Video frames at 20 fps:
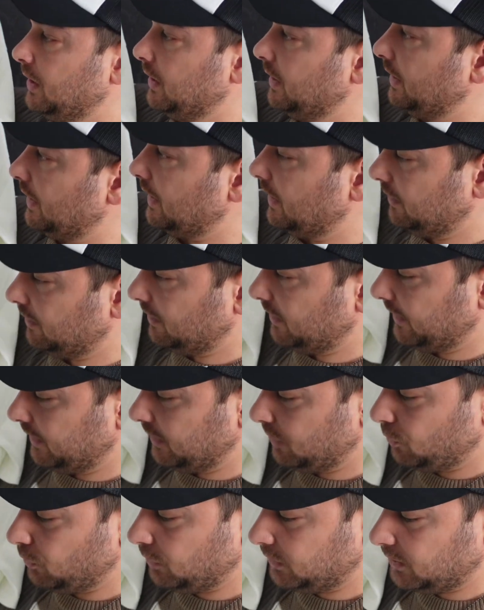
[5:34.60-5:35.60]
Ja,
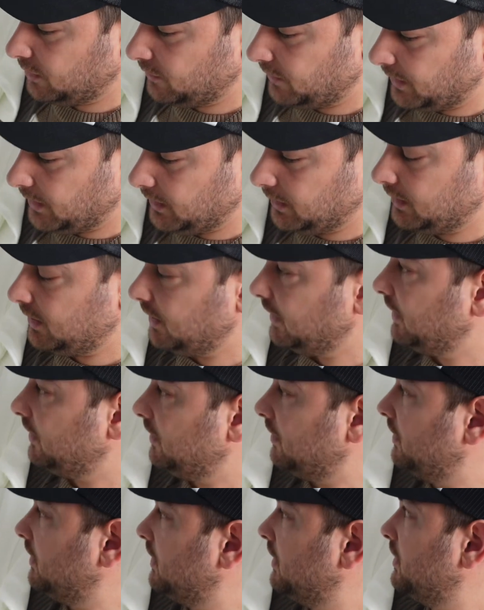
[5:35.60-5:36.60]
eine gute
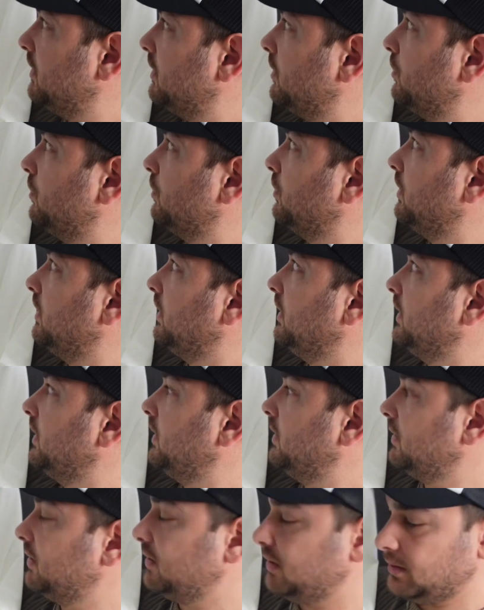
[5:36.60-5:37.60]
Qualität, sehr, sehr gut. Die
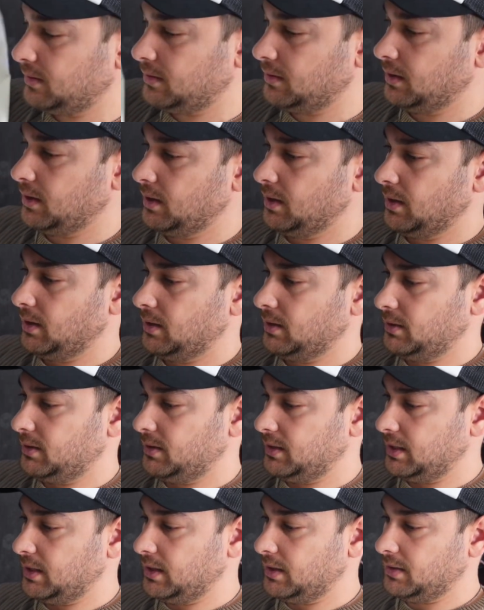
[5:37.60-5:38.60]
Nähte sind
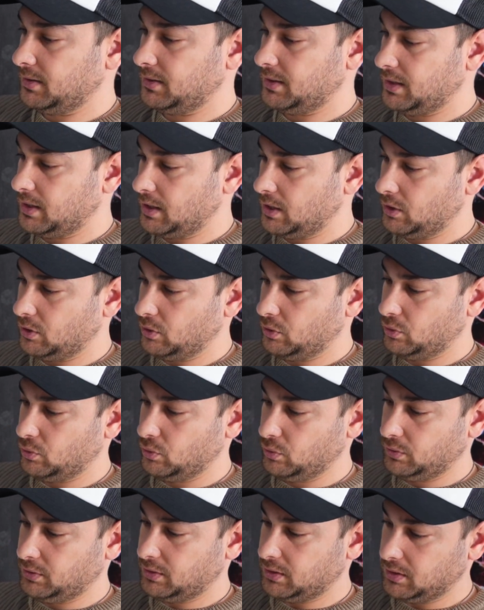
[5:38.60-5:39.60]
sehr, sehr
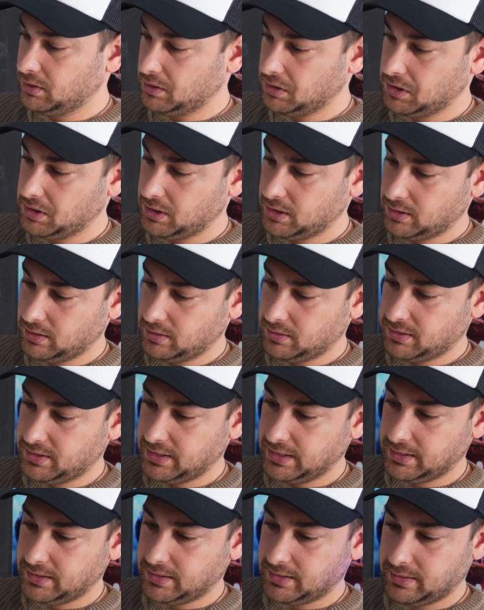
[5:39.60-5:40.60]
gut
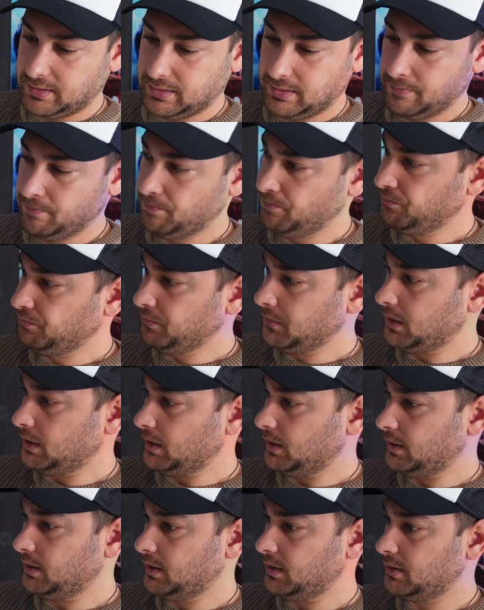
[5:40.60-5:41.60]
gesetzt.
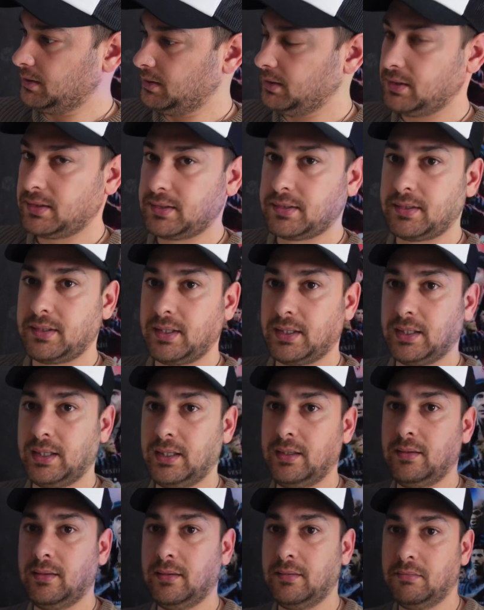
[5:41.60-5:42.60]
Kann ich jetzt nichts
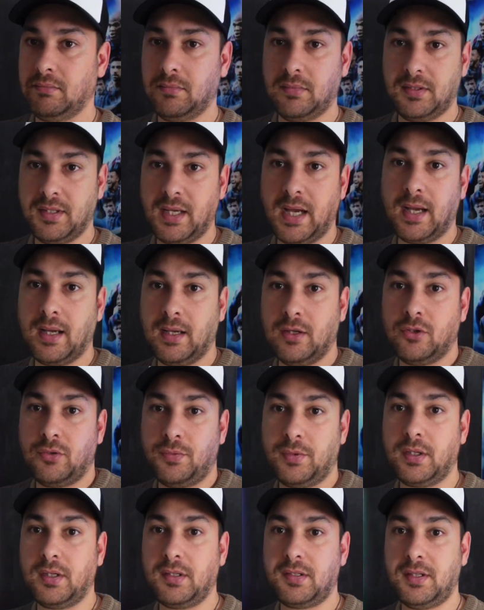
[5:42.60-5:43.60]
dagegen sagen. Also
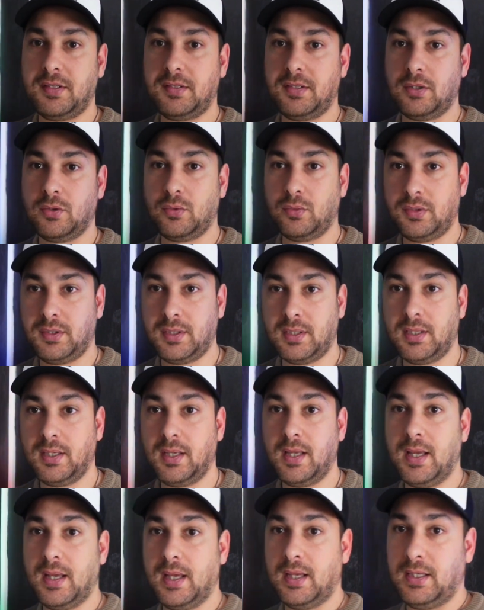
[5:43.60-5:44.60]
wirklich sehr, sehr gute,
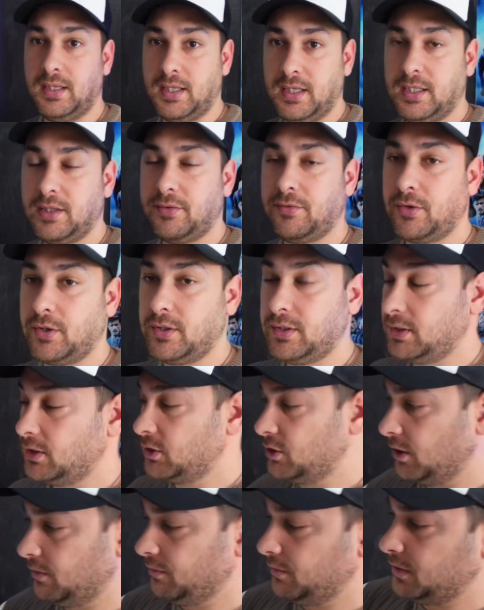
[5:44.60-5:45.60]
nette Freunde.
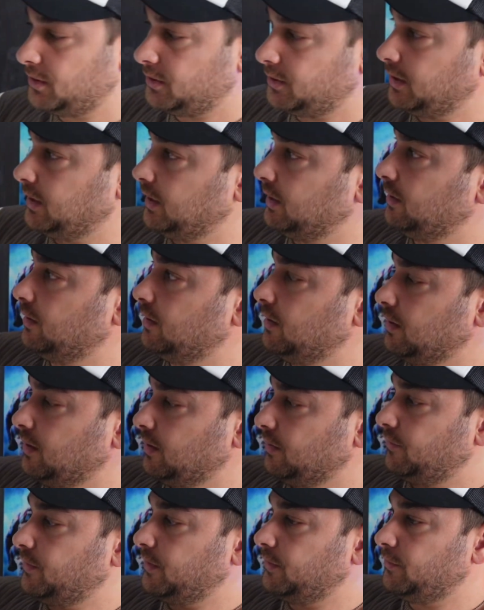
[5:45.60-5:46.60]
Schauen wir uns den
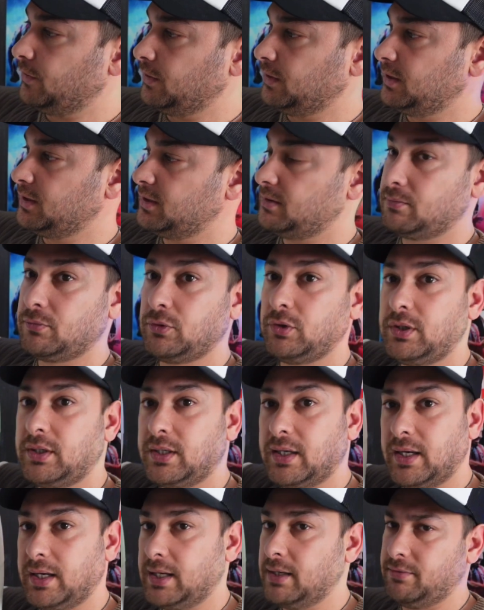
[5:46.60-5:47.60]
Fit von diesem
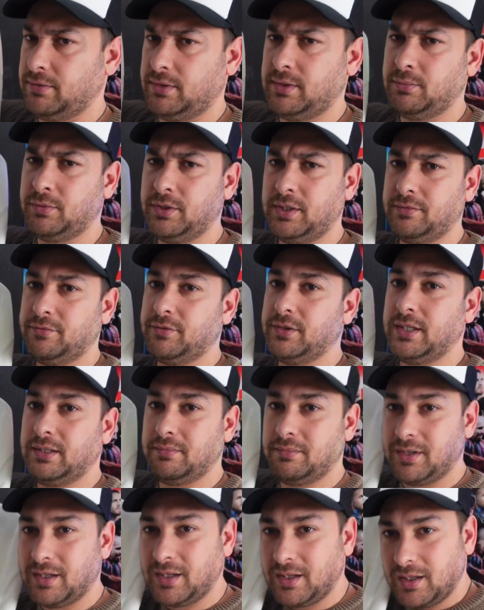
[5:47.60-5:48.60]
Hoodie, äh, von dem von
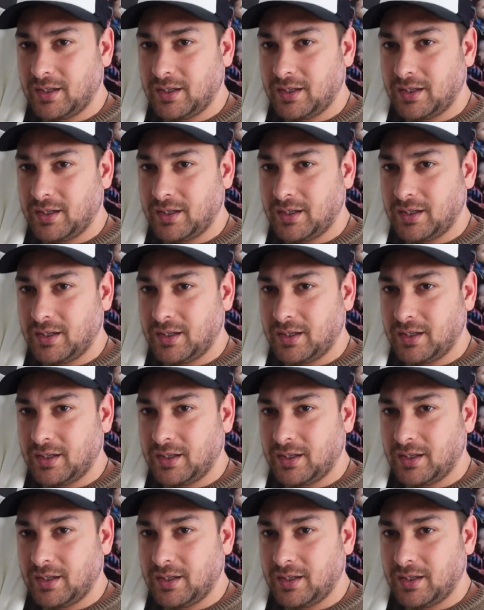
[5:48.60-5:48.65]
dem